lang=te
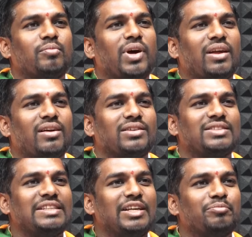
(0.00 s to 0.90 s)
మన
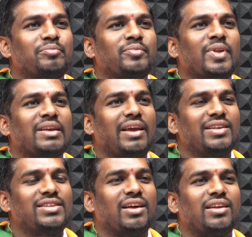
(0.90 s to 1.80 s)
సీఎం
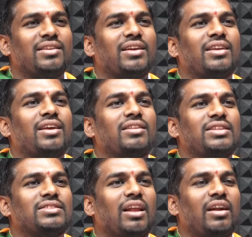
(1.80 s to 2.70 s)
కేసీఆర్ గారి దగ్గరికి
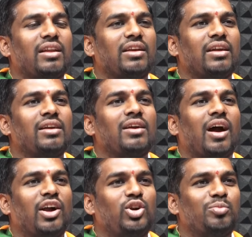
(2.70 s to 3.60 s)
తీసుకెళ్ళడానికి
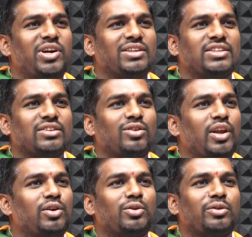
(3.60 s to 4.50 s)
అడ్డుపడ్డ శక్తులు ఎన్నో